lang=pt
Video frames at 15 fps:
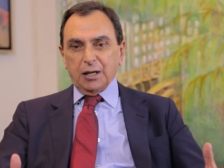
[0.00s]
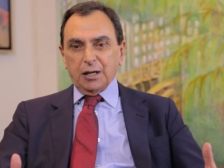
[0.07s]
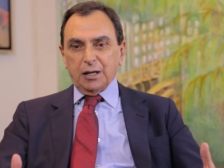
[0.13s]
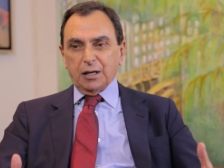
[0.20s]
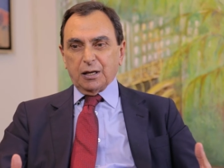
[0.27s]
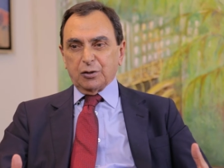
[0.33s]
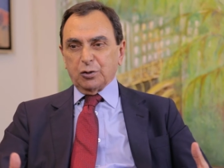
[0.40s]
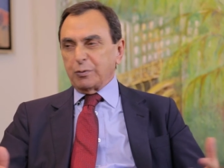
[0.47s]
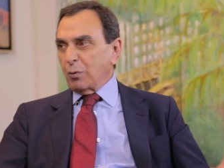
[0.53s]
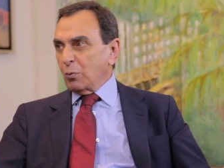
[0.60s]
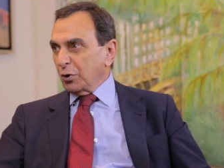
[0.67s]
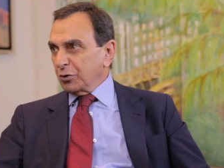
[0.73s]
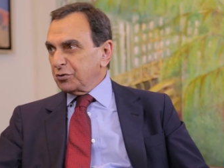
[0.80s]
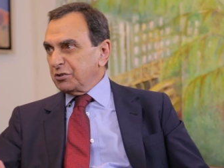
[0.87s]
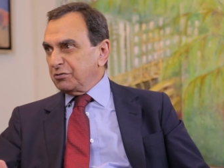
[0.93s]
É, no meu
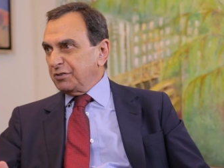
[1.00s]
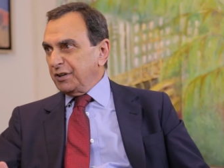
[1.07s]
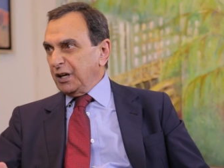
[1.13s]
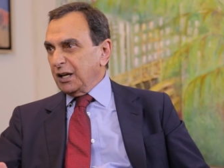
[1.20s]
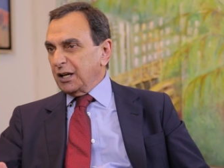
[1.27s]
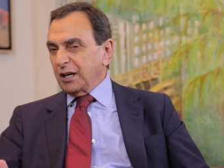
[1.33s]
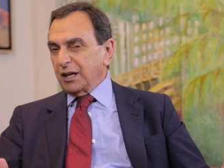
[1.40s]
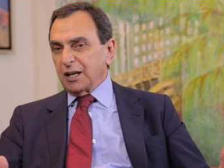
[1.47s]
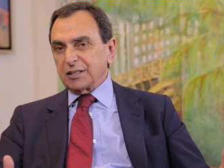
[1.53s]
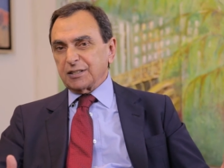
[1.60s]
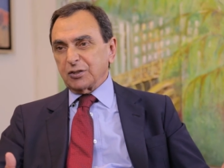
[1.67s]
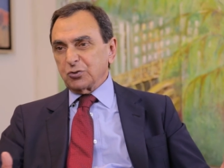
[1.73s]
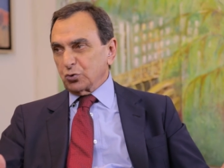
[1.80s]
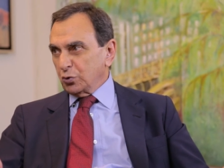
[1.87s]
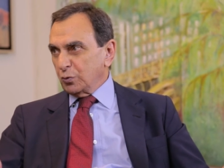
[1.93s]
modo de ver,
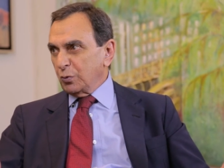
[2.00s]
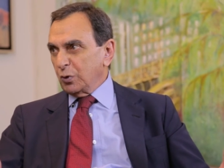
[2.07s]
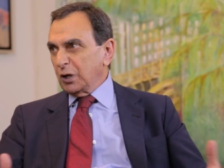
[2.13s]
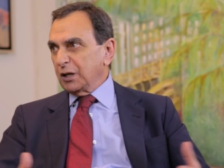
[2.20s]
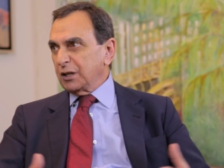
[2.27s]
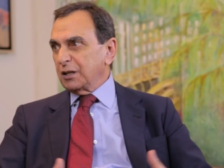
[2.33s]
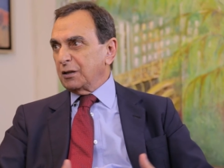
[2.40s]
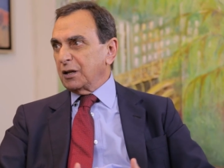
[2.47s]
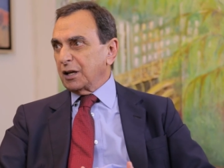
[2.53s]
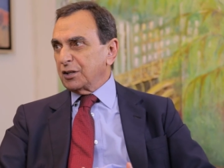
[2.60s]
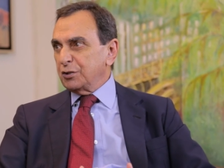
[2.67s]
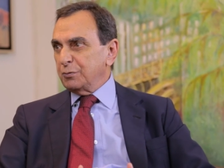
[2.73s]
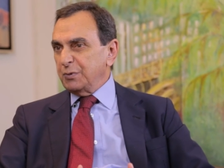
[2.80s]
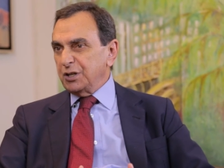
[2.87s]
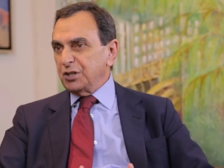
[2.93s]
essa súmula que
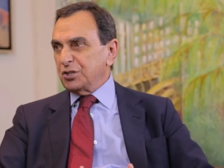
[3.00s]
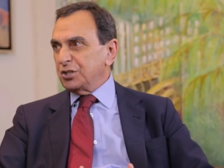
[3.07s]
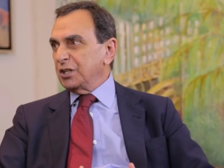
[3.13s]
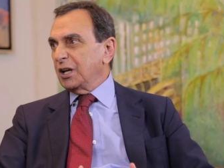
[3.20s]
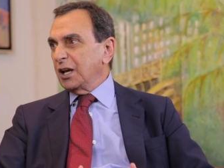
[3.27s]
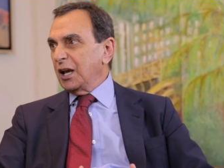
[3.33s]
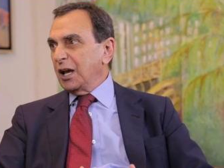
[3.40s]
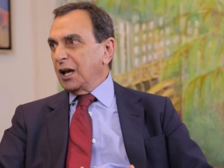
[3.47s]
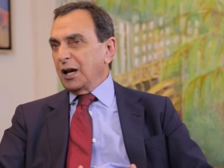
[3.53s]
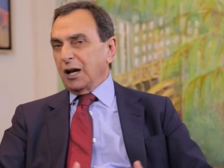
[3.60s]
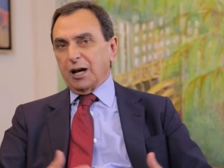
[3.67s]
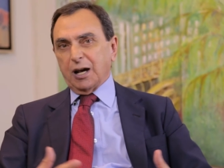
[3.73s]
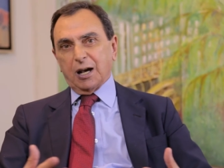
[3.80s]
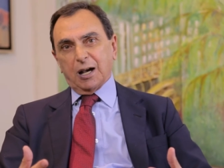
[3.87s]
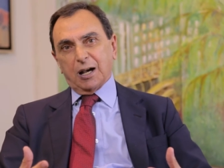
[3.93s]
admite
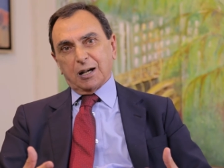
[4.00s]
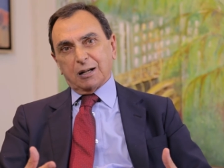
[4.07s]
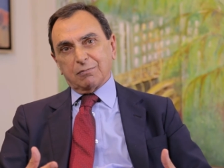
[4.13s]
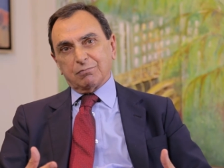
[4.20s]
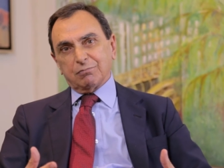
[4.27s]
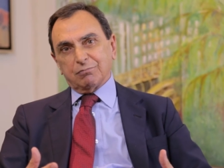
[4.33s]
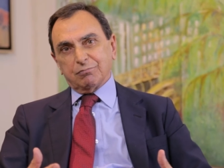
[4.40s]
a